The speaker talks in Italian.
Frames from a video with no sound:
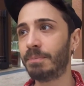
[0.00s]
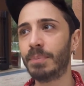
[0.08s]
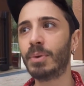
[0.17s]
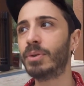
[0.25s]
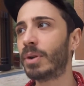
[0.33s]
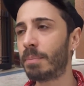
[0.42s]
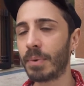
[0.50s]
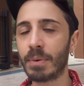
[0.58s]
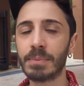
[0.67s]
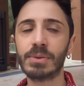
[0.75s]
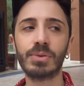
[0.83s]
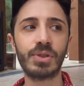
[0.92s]
purtroppo,
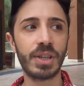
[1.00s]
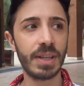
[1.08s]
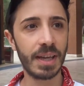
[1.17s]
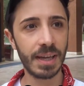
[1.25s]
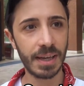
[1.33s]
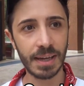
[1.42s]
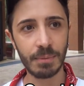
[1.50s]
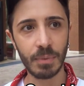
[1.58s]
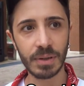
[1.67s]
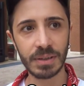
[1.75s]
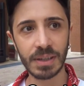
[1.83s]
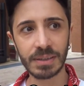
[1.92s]
come succede a
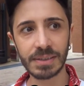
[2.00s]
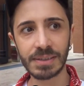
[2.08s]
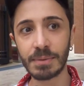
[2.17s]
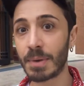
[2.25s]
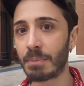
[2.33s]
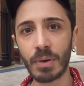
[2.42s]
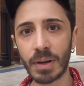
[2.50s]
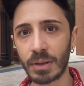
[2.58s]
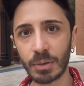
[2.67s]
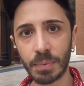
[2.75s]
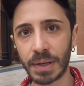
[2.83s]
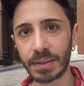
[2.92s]
molti artisti, mi ha
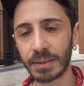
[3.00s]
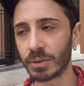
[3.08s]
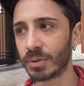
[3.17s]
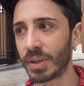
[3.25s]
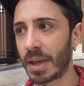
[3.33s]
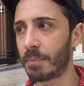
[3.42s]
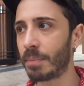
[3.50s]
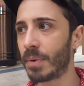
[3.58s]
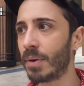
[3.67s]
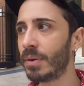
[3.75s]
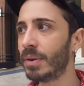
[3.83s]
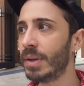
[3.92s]
bloccato per tanto
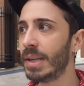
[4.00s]
tempo